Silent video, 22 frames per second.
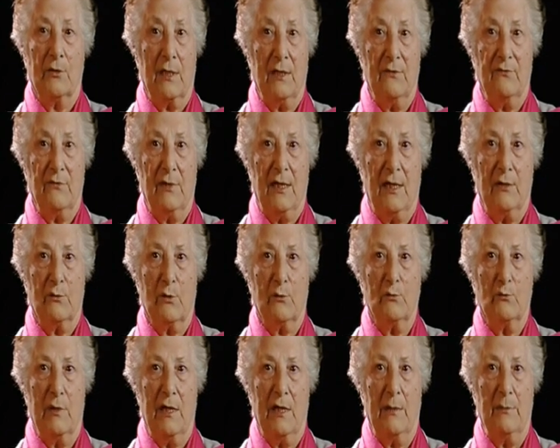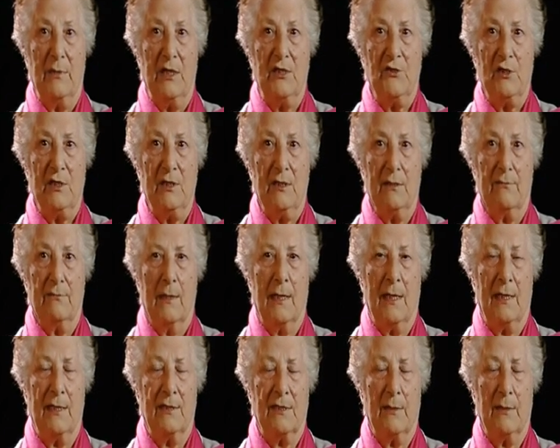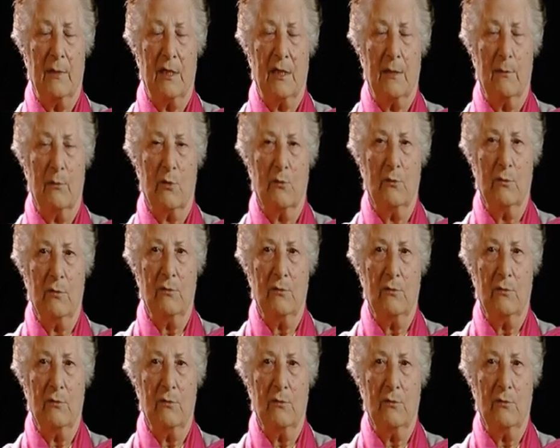Ho telefonato a due amici, Elisabetta e